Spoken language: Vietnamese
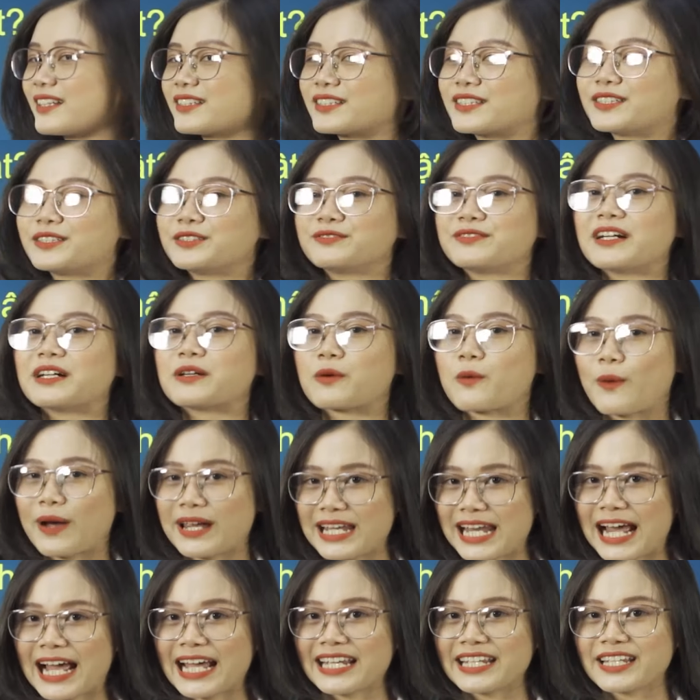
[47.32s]
các từ vựng
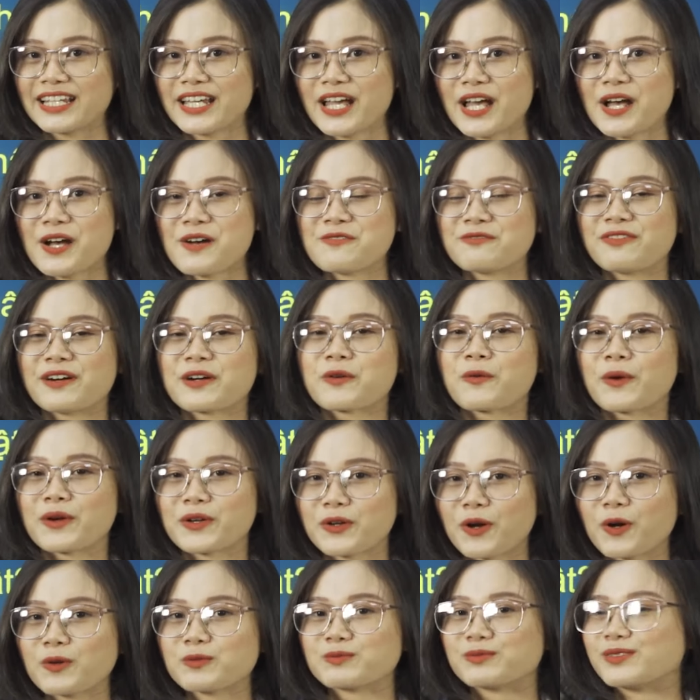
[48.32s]
ngoại lai. Và cuối
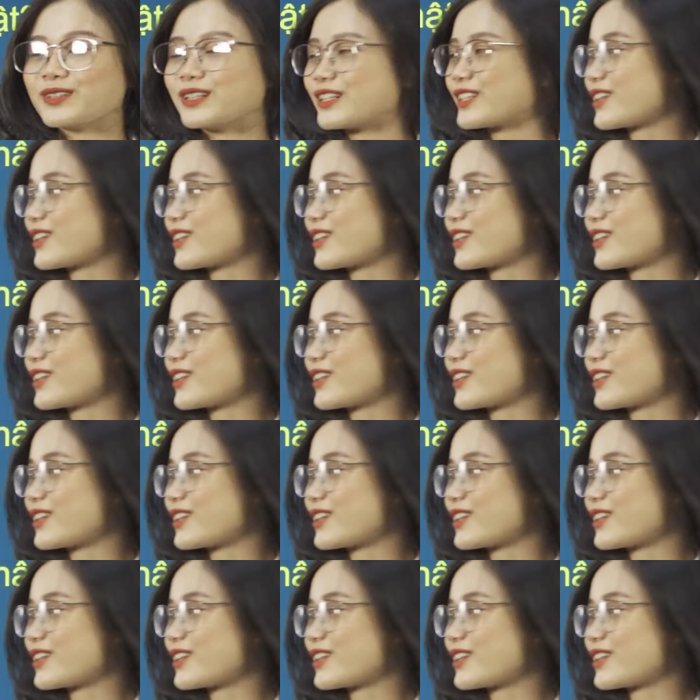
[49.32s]
cùng,